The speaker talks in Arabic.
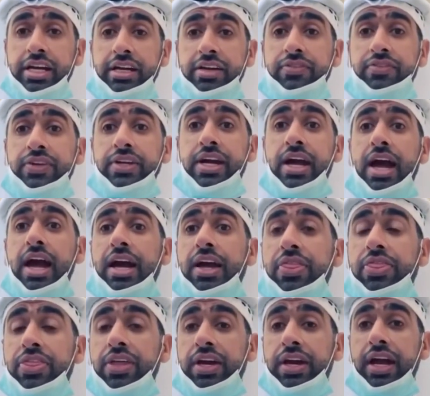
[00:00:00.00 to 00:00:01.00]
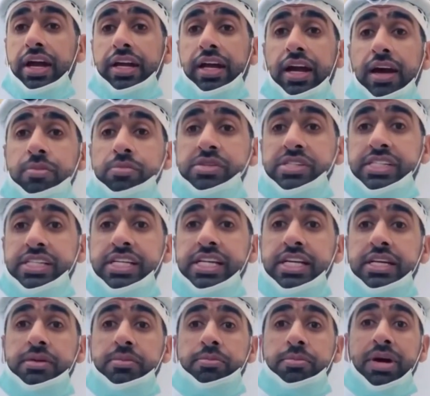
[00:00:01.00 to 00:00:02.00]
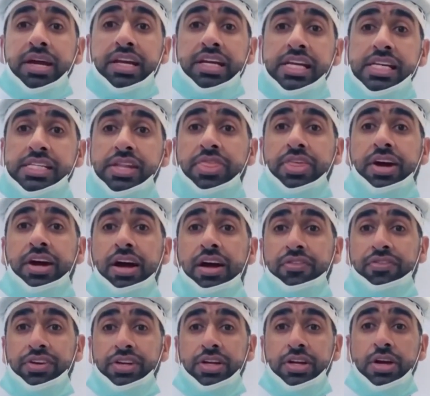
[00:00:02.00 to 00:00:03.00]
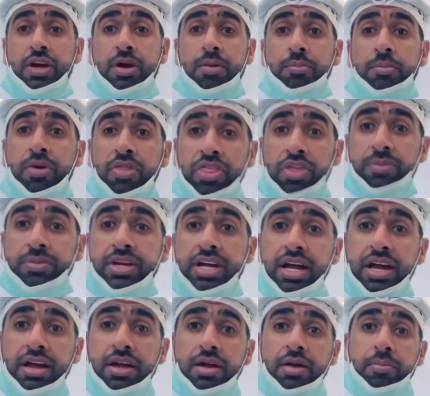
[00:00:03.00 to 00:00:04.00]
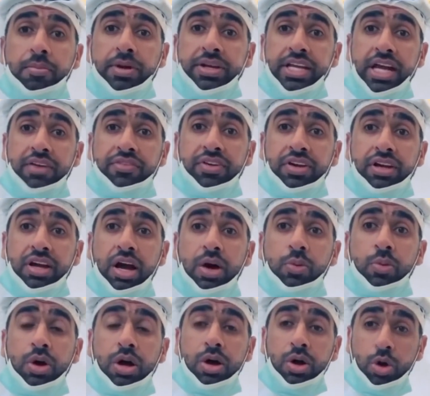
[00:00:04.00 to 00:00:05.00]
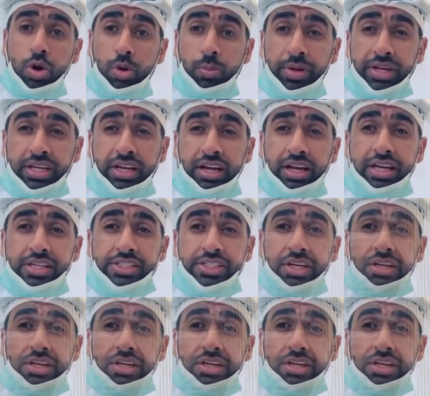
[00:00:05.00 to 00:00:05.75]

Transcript: فيه أكثر عن 50 مركز ثقافي من ضمنها متحف القهوة وبيت الخنجر